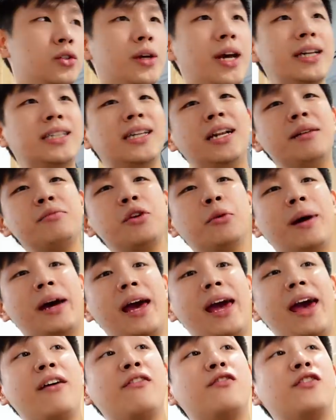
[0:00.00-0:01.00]
guys, alam nyo ba,
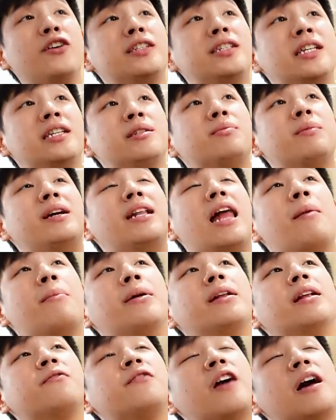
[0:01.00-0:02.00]
ever since malaman
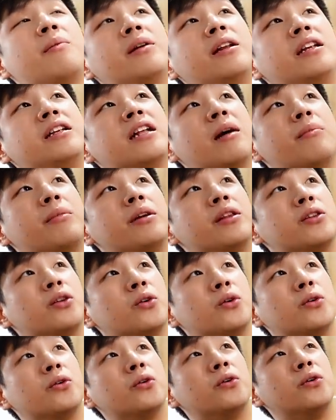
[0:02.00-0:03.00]
ng family namin
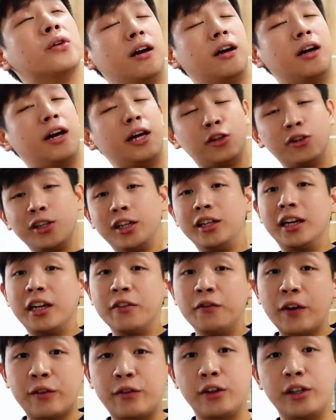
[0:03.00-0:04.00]
to, uh, ito na yung
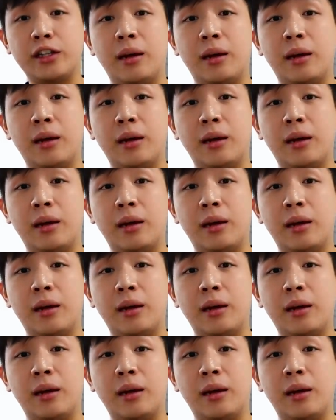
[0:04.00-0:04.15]
favorite